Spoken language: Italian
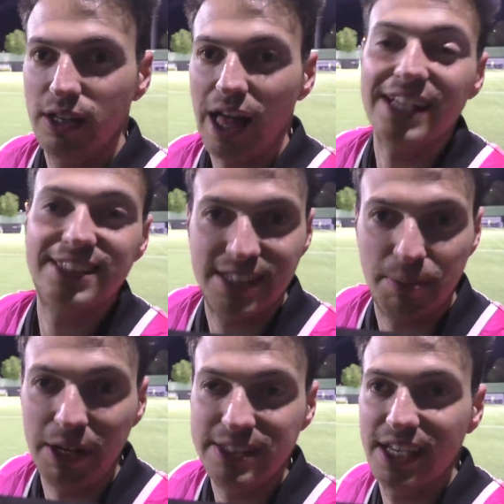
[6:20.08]
assist di
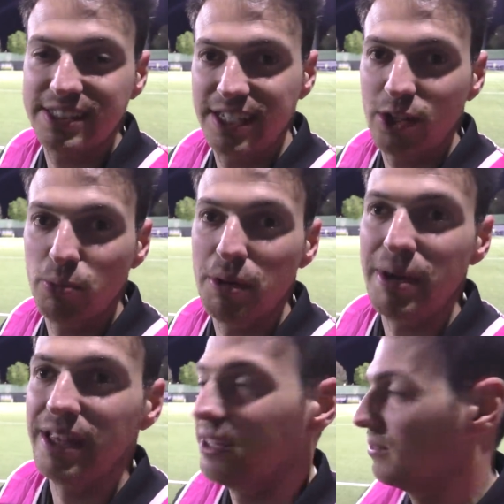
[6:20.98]
Pellissi ha segnato
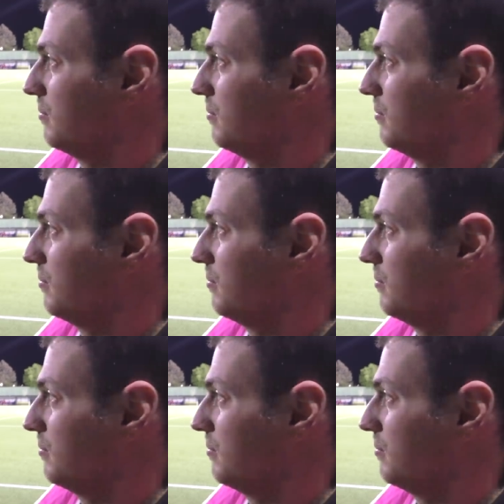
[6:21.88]
Memeti.